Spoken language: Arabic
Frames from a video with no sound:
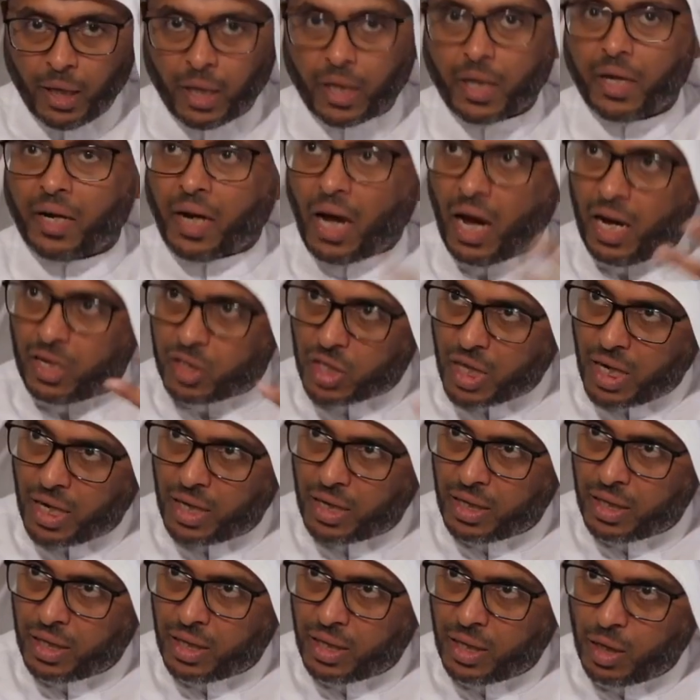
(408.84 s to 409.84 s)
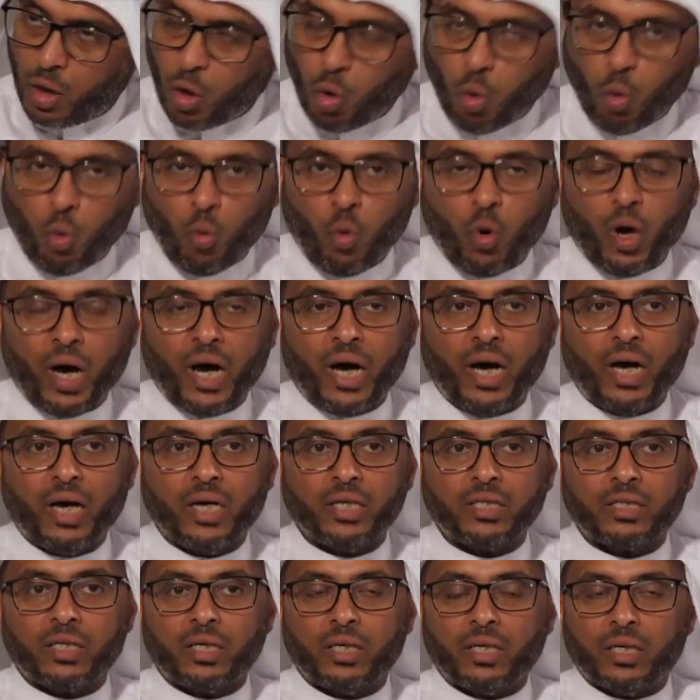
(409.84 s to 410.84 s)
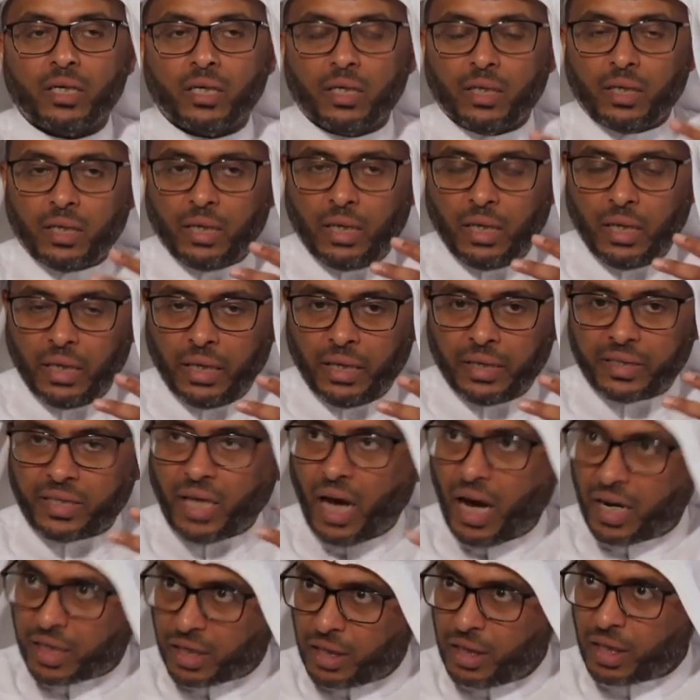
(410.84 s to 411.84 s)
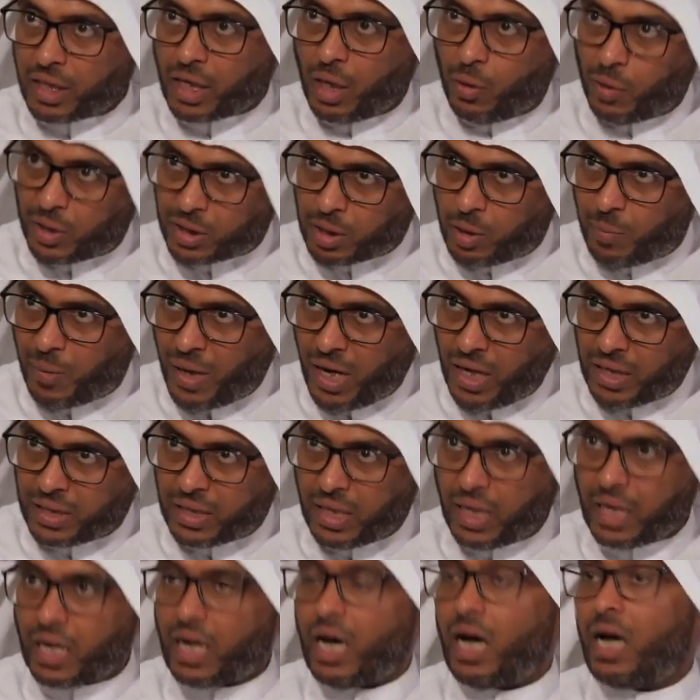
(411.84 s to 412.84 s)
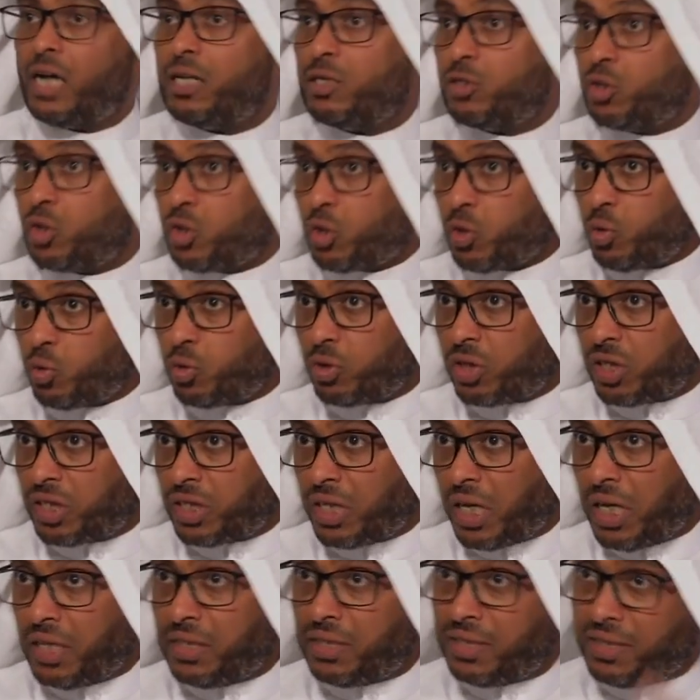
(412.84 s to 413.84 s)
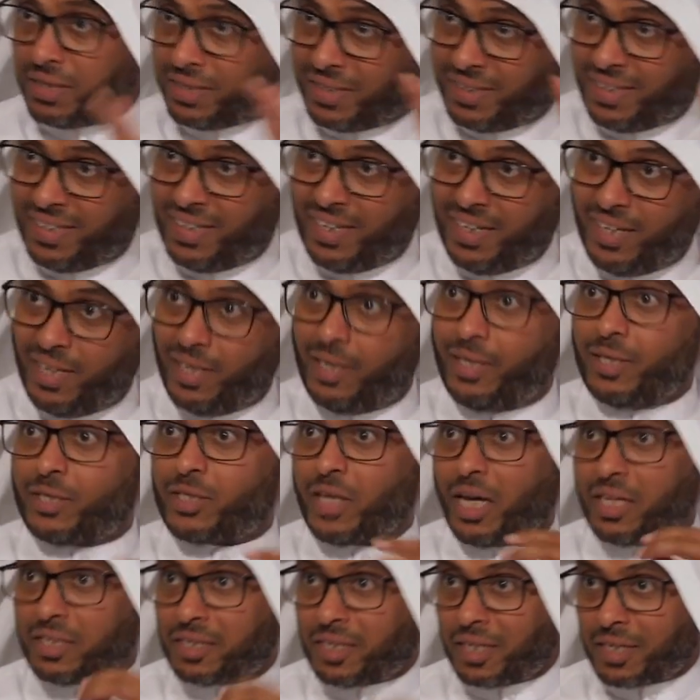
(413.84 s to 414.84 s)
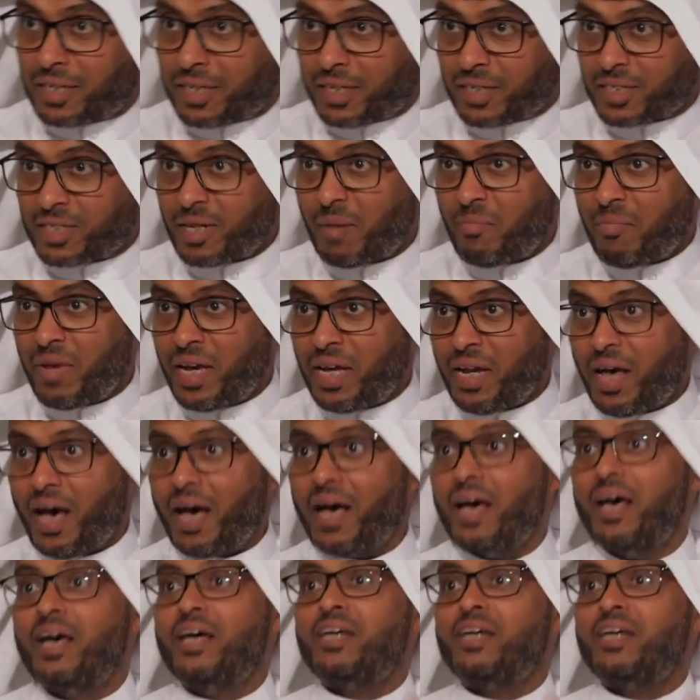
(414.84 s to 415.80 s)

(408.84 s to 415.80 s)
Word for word: إخراجه وتحقيقه آه، آه، وطباعته خالد سعود الزيد اللي كان تذكر سميناه